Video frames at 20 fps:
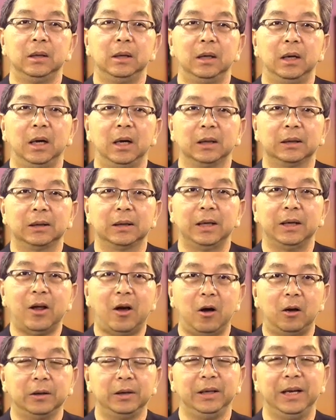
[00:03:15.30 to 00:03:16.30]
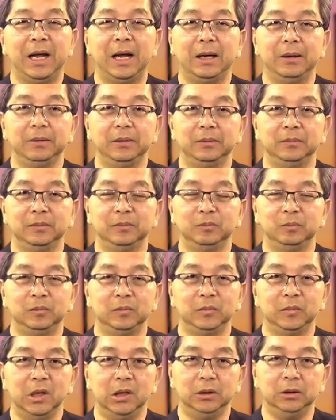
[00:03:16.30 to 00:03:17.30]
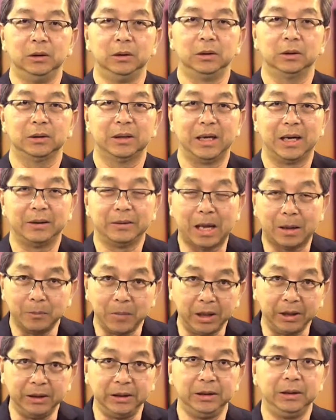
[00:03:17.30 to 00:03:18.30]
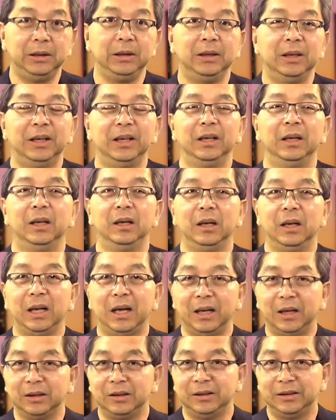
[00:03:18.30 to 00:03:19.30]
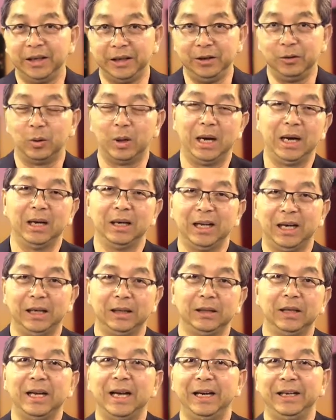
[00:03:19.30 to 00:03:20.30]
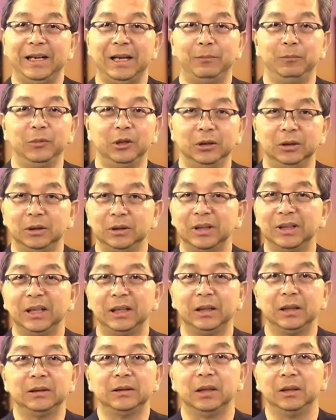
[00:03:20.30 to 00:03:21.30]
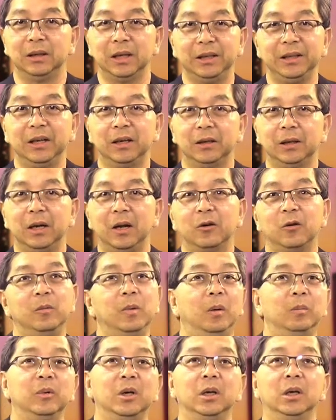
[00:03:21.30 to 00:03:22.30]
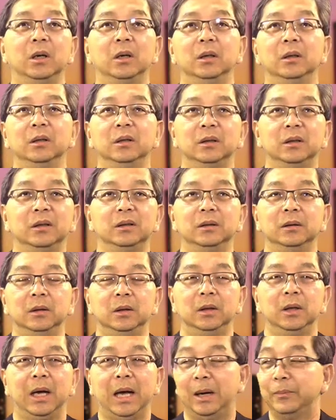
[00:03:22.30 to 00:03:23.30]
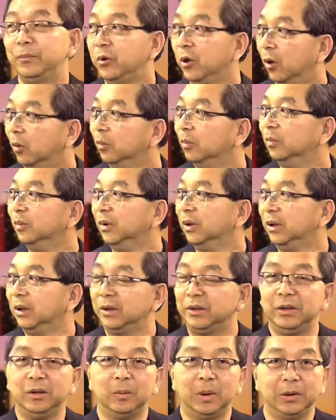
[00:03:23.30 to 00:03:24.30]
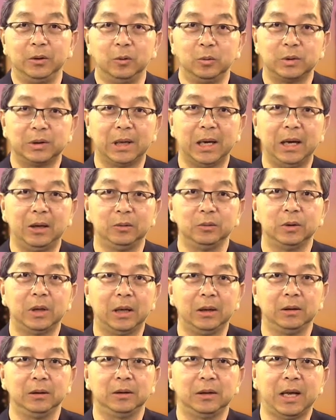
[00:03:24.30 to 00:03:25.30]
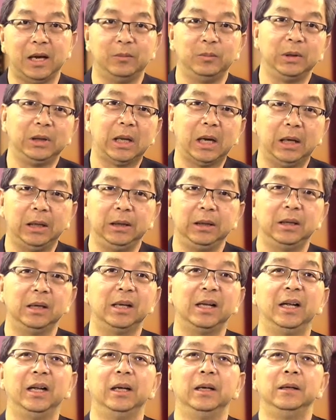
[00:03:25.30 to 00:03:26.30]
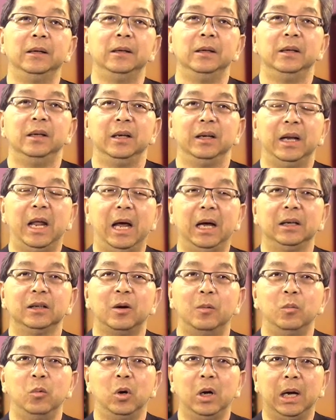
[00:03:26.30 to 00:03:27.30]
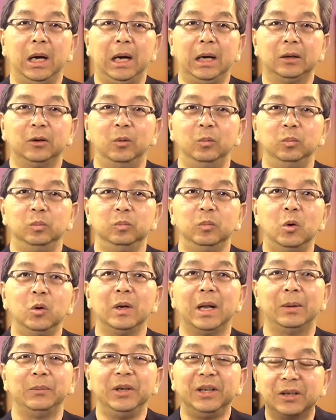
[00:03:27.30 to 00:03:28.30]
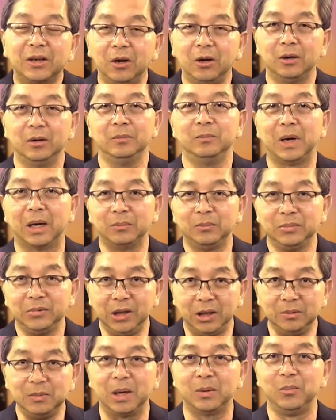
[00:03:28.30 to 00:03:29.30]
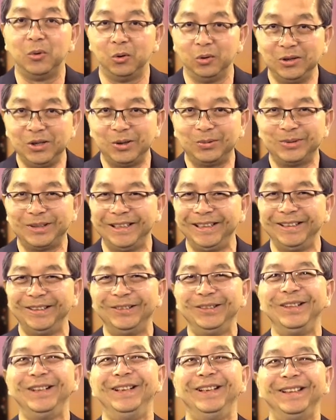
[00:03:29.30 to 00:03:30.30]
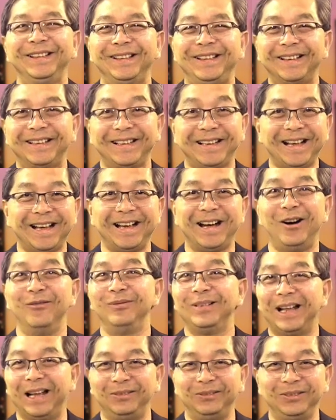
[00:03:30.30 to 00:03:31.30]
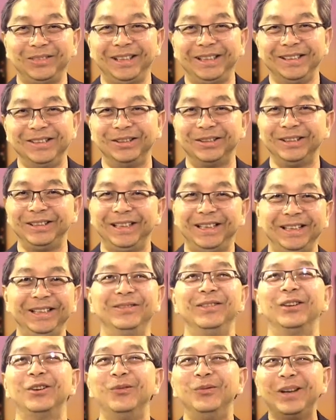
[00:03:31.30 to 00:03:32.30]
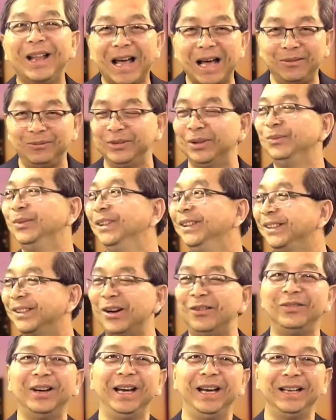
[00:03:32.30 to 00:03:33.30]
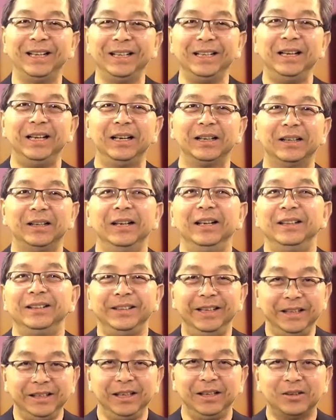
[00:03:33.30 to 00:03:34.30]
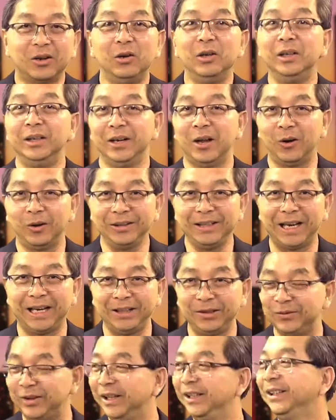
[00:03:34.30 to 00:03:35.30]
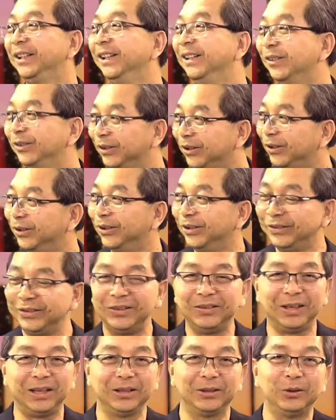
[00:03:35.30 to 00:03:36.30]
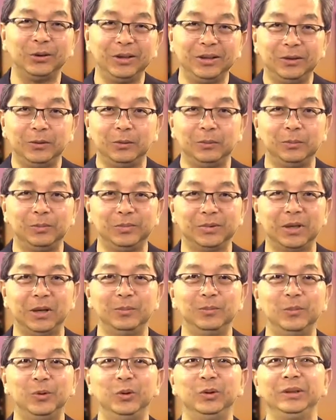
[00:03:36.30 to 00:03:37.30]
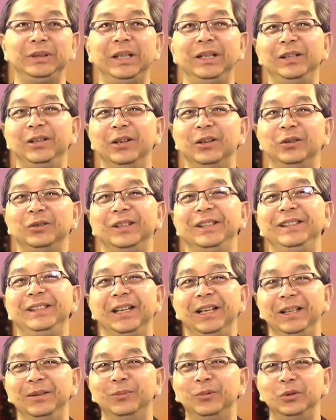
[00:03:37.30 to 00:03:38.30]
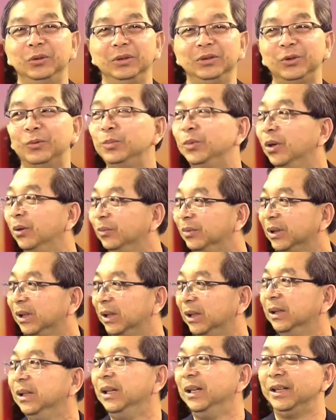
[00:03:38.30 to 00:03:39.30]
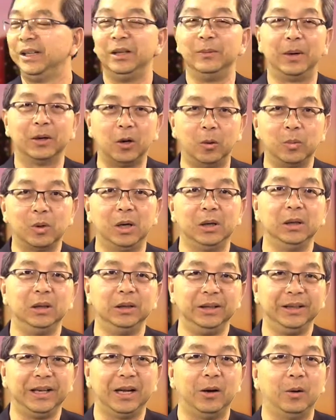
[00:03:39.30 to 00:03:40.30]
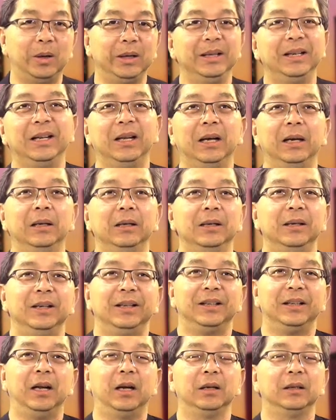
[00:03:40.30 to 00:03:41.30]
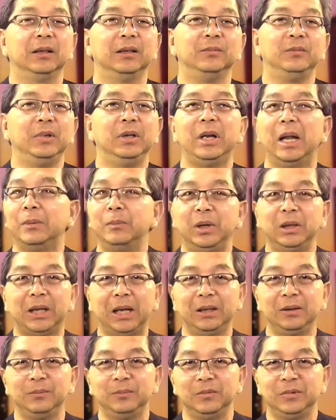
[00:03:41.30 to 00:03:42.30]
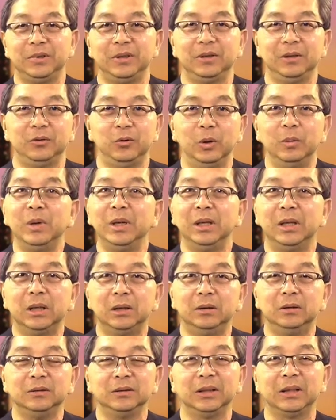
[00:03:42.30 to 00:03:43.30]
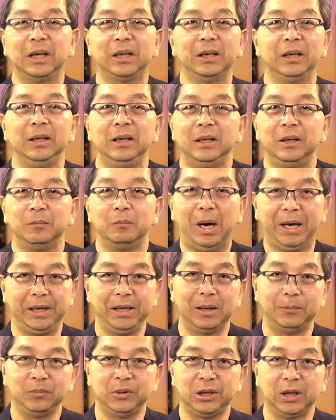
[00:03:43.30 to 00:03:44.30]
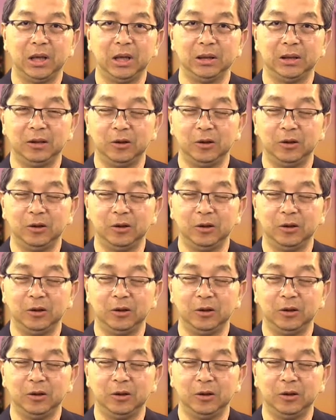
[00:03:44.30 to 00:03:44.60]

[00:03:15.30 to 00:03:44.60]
à, cái đó thì đã được đã đã bị là trì hoãn lại tới 2 năm nữa tức là thực sự là giờ cái đó cũng không có áp dụng nhưng mà dù sao theo, theo mình thấy là đảng cộng hòa cũng muốn làm gì có mặt giữ mặt mũi chút xíu tức là không làm gì được cái gì nhưng mà cũng làm giống như có vẻ dĩ nhiên có người nói vậy chứ không phải ý kiến của tôi phải không ạ tôi không muốn dính vô chính trị muốn trung dung thôi nhưng, nhưng mà, mà cũng có người nói là ừ đó như lại mình thấy chuyện bình thường tức là 7 năm trời từ